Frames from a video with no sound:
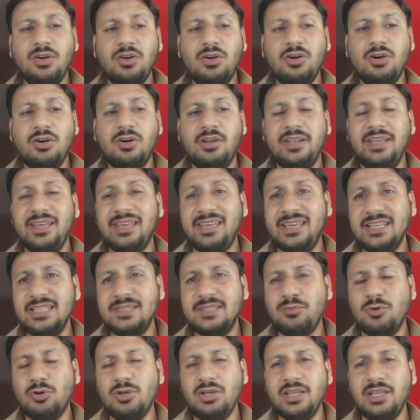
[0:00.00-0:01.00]
और
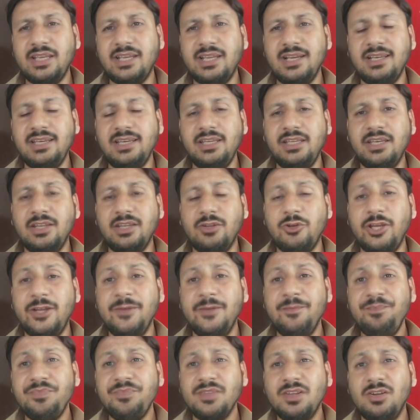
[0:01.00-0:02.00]
इक्कीस बोले खेली इन्होंने
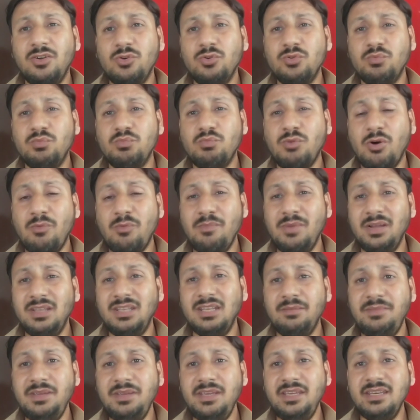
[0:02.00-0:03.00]

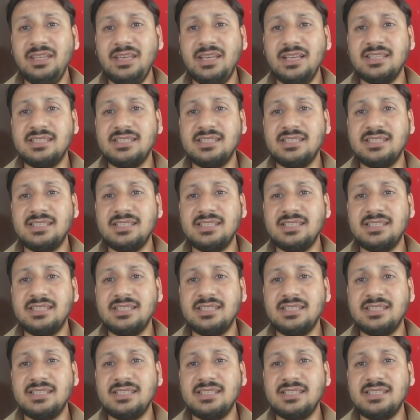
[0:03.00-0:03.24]
मोहम्मद नबी इनके